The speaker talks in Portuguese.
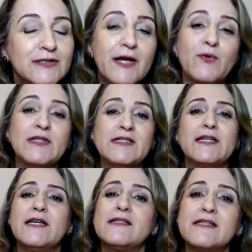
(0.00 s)
Né? Quando as
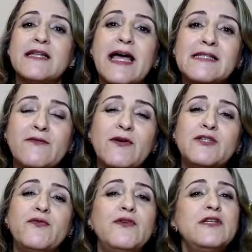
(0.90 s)
crianças nascem, fica
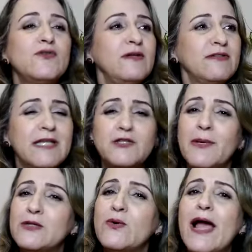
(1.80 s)
difícil levantar de
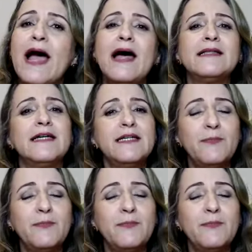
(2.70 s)
madrugada,